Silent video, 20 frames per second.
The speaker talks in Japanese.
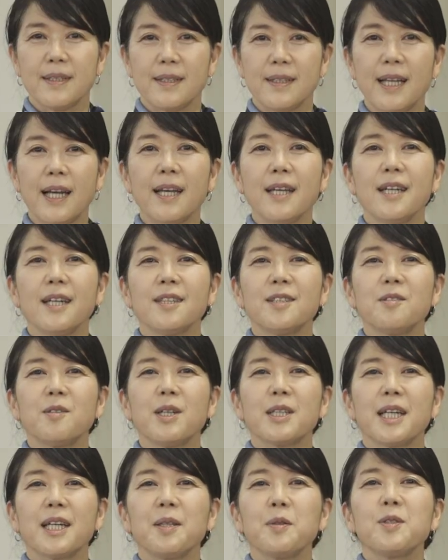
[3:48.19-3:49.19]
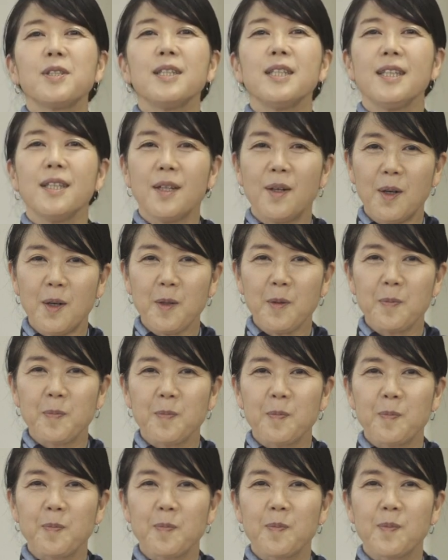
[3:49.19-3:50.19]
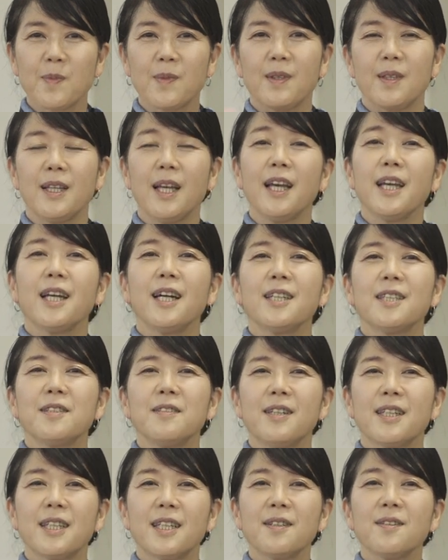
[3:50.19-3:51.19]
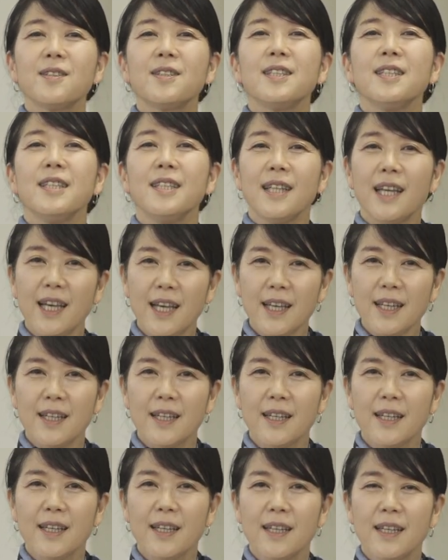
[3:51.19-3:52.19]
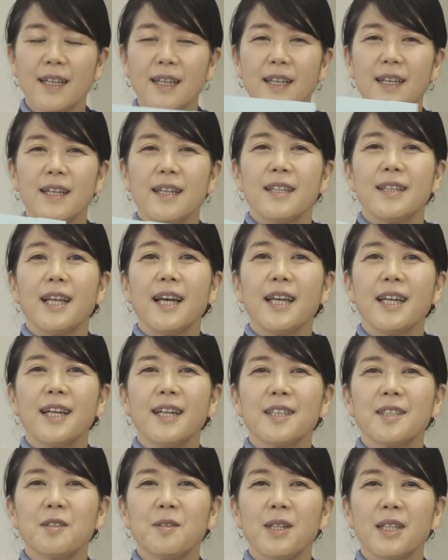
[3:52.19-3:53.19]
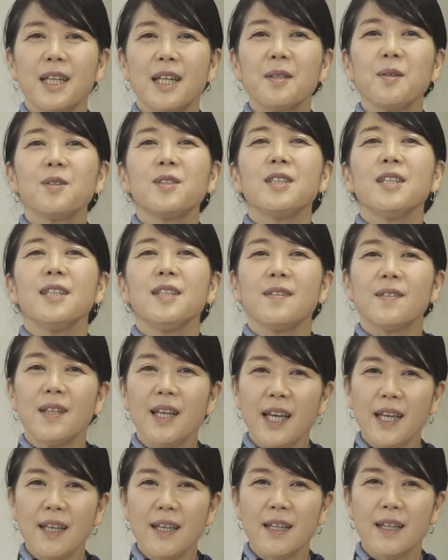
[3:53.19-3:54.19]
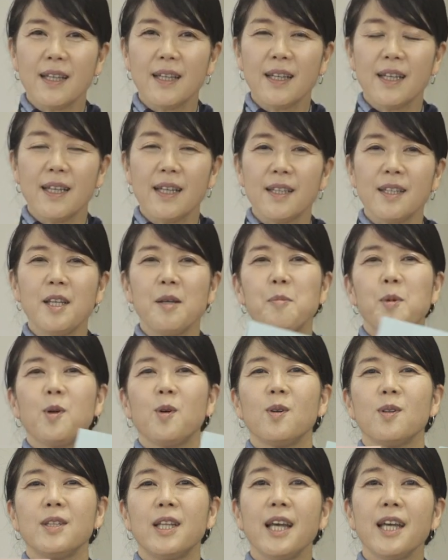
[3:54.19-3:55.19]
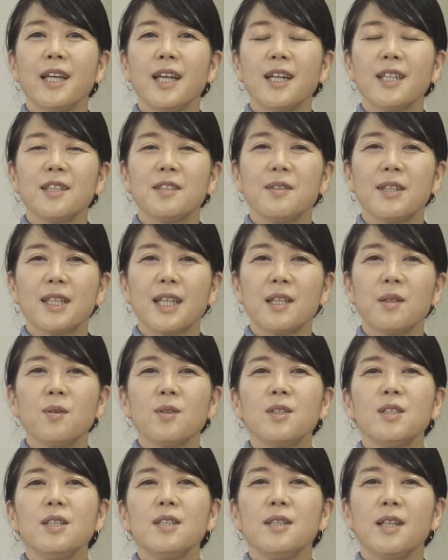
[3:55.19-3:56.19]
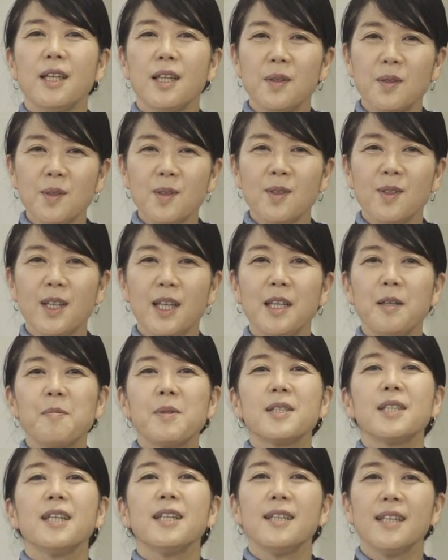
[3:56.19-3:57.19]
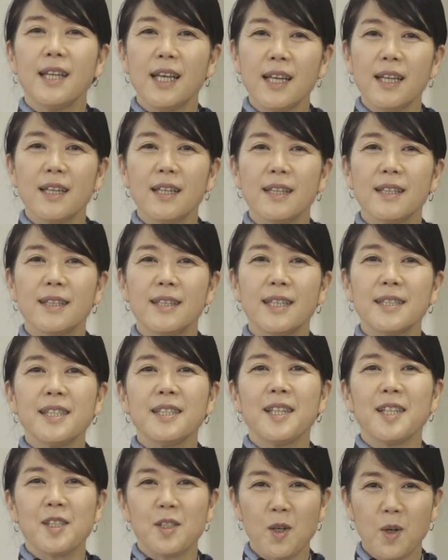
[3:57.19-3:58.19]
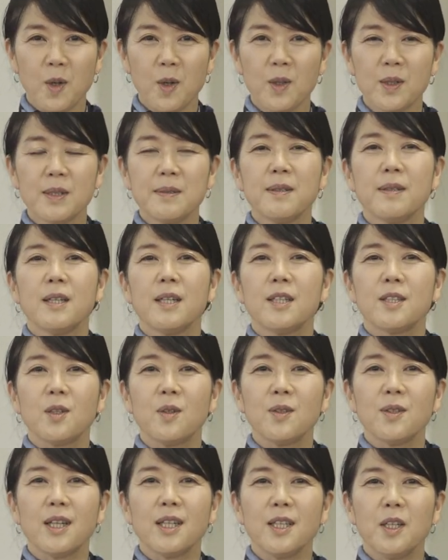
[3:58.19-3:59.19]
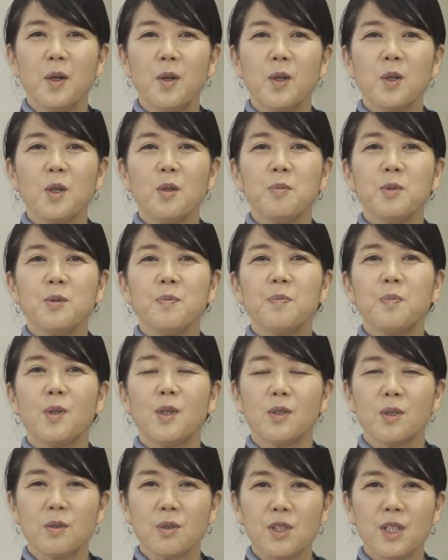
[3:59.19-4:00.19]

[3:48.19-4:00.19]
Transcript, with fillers: 大学は楽しいよ大学は楽しいね大学は楽しいよねでも大学は楽しいねよって言いませんねなぜでしょうそんな日本語文法の